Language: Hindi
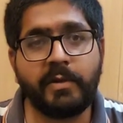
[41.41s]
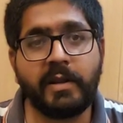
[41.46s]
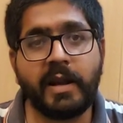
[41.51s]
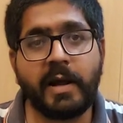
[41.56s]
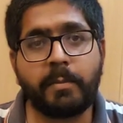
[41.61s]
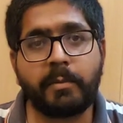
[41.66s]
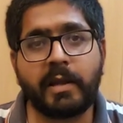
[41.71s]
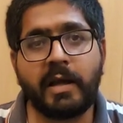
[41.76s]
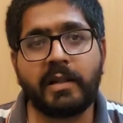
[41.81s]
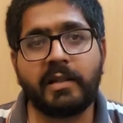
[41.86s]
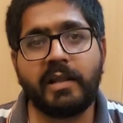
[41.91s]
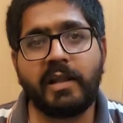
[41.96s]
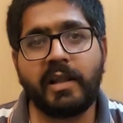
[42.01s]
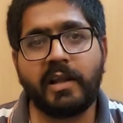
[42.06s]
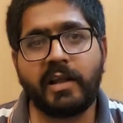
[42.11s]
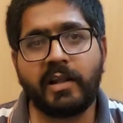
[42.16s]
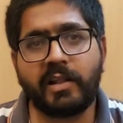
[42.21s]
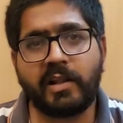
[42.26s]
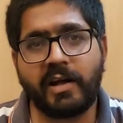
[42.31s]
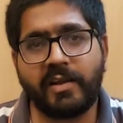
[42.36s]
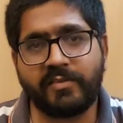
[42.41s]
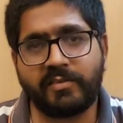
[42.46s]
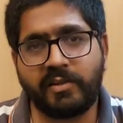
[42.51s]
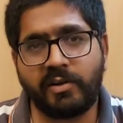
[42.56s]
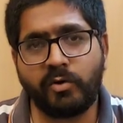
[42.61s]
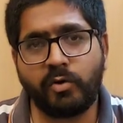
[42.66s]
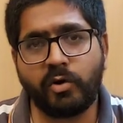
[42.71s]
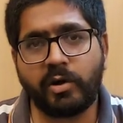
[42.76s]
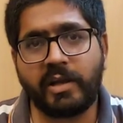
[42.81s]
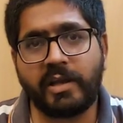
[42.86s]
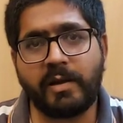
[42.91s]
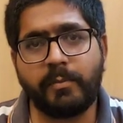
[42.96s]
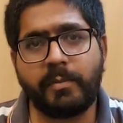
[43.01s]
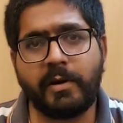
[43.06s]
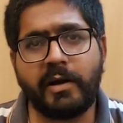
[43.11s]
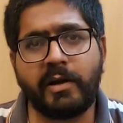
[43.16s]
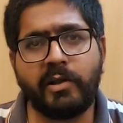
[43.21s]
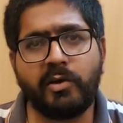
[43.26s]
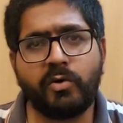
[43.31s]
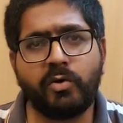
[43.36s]
फिर आप कहते हैं कि दस दिन हो गए
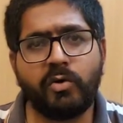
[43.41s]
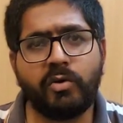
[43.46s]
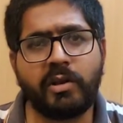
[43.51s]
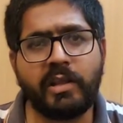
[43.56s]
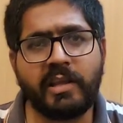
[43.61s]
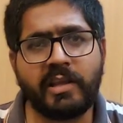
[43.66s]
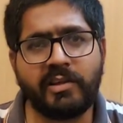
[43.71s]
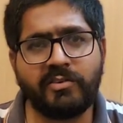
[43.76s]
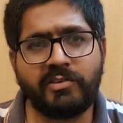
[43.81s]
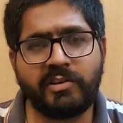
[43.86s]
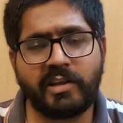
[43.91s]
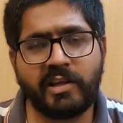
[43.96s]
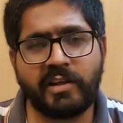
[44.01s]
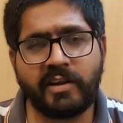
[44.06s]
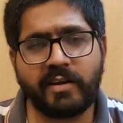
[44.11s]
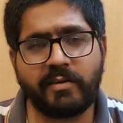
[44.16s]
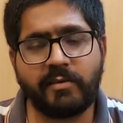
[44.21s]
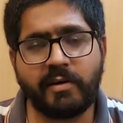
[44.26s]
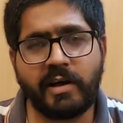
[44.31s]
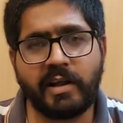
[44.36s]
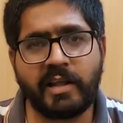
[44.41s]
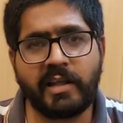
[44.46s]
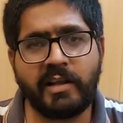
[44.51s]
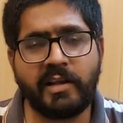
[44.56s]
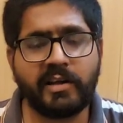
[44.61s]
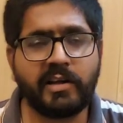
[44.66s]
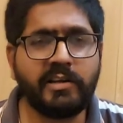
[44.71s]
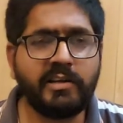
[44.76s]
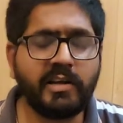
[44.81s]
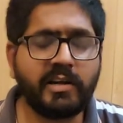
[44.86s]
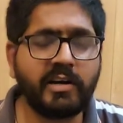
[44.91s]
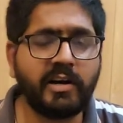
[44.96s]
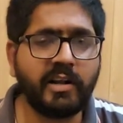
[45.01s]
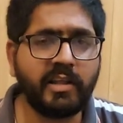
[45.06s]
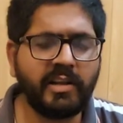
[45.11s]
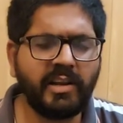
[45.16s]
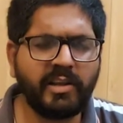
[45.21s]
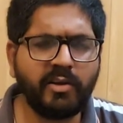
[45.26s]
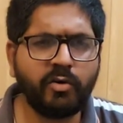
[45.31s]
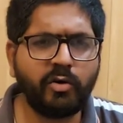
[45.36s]
हैं बैठी को टीके शीके लगवा रहे हैं लेकिन ये
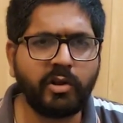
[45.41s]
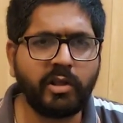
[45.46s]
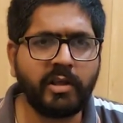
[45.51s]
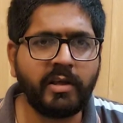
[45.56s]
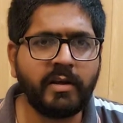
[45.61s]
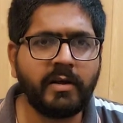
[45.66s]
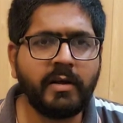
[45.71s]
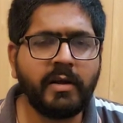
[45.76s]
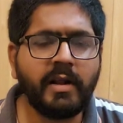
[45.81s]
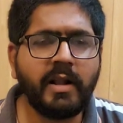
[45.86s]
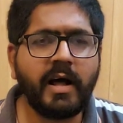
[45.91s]
खड़ी नहीं हो रही